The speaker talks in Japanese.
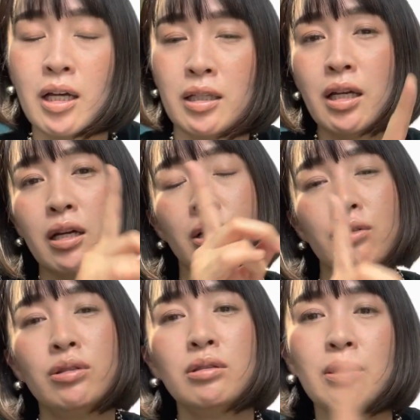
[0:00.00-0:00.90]
で、
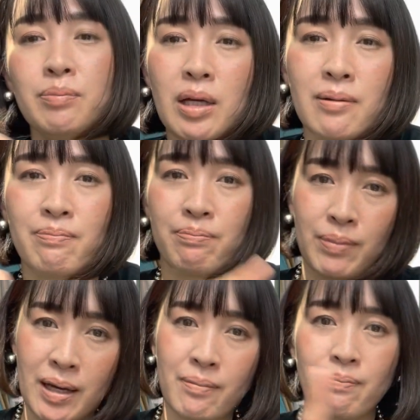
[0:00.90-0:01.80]
普通にピャッ
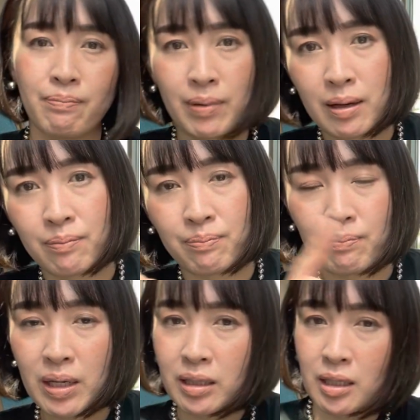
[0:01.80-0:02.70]
ピャッピャッ
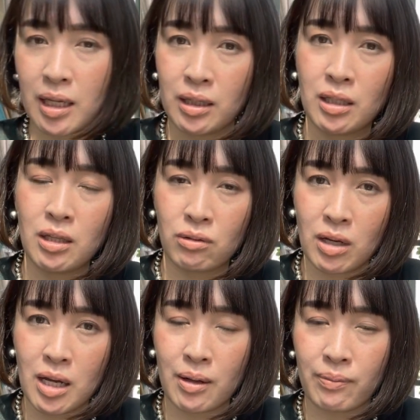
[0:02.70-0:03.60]
ピャッってなってんの
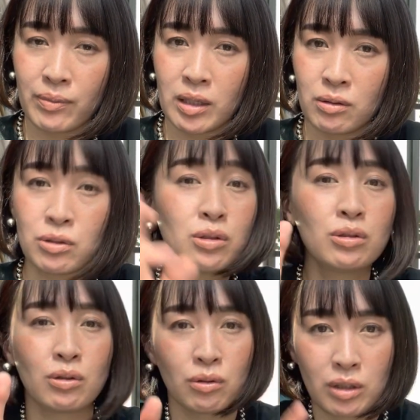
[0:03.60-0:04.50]
が、普通
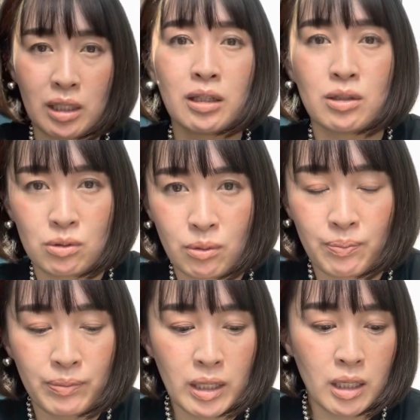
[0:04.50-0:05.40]
の時なんですよ。
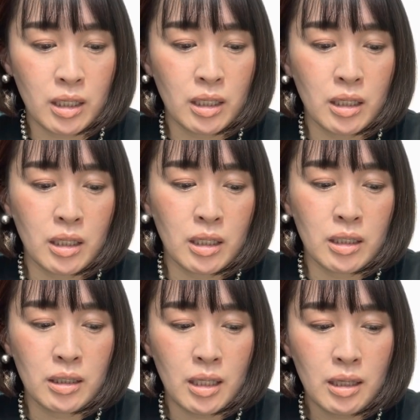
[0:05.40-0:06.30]

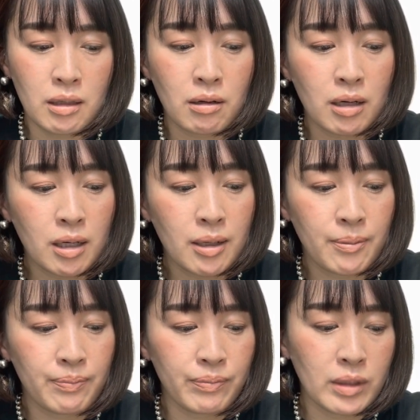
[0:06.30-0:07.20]
ね、だか
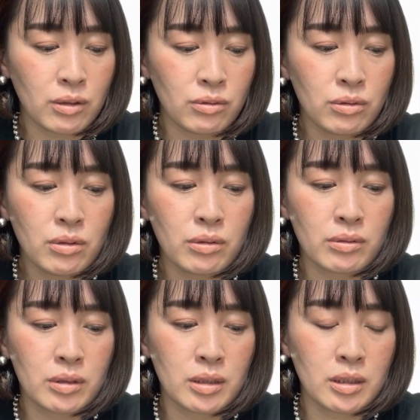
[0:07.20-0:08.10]
ら、この、
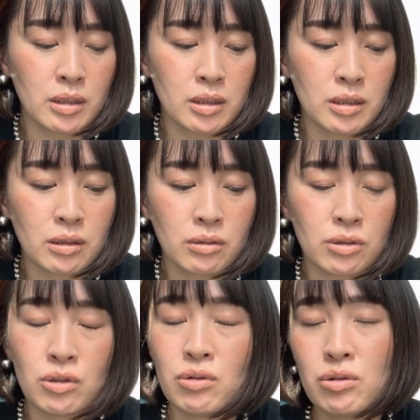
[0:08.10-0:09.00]

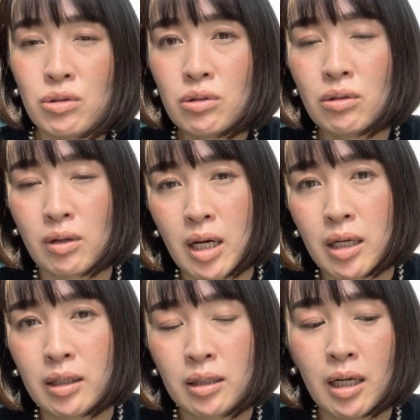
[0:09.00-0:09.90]
集中度
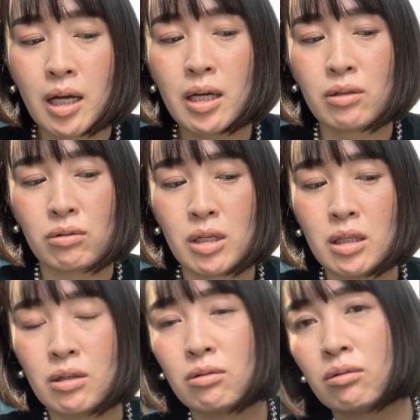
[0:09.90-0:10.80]
が高い時っ
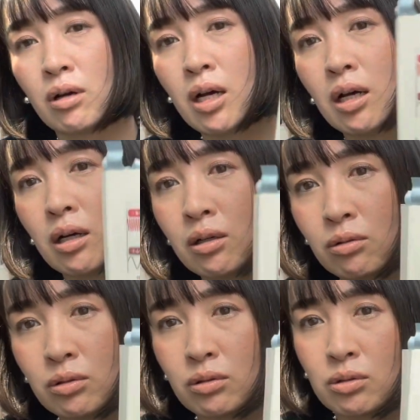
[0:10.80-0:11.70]
ていうのが、
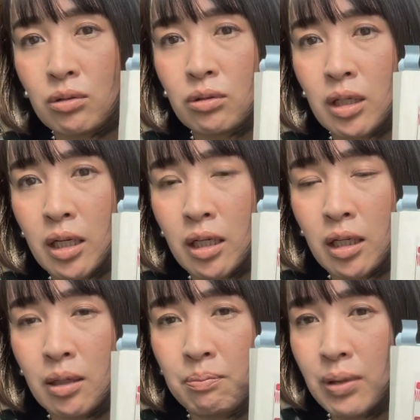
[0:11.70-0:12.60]
この状態。
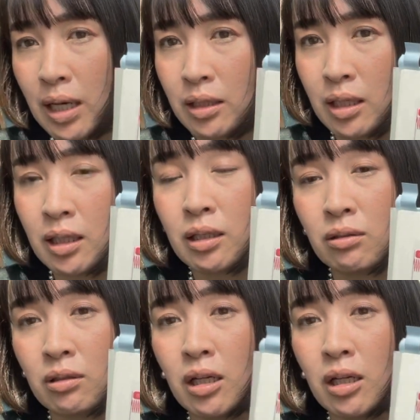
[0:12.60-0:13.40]
ピャーってなってる。